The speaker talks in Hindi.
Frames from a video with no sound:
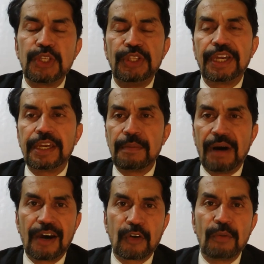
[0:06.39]
ज़िंदगी के
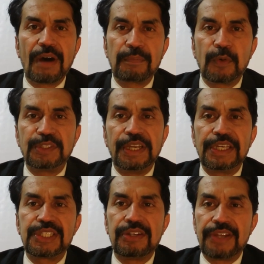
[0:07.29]
बहारों को भरपूर
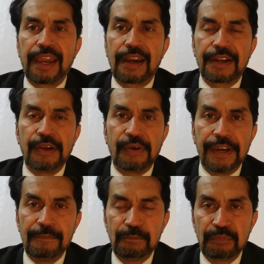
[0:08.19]
तरीके से इंजॉय कर रहे होंगे